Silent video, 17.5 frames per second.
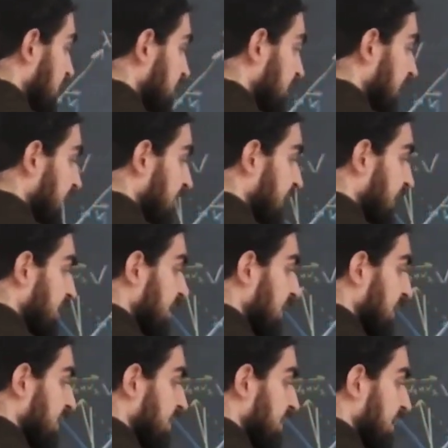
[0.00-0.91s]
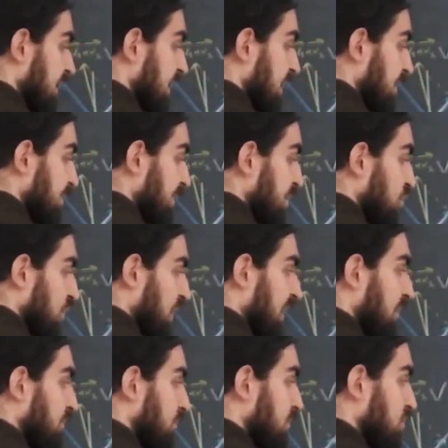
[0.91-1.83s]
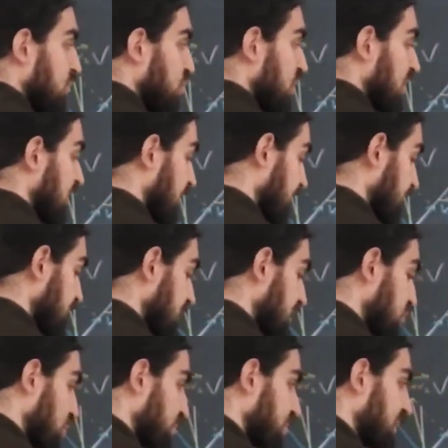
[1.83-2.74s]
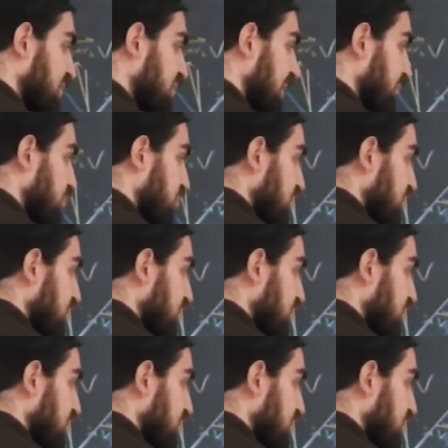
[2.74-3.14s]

ve 2'nin gittiği yeri biliyorsam bu ikisini toplayacağım